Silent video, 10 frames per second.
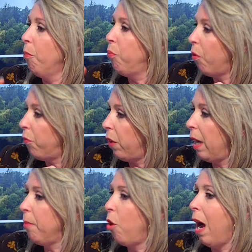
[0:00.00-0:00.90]
pour
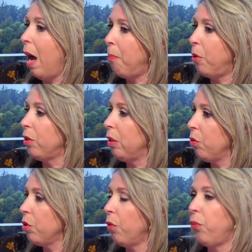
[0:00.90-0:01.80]
vraiment apporter
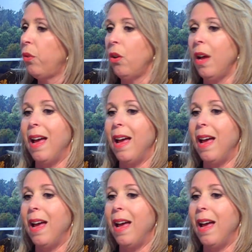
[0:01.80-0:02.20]
aux enfants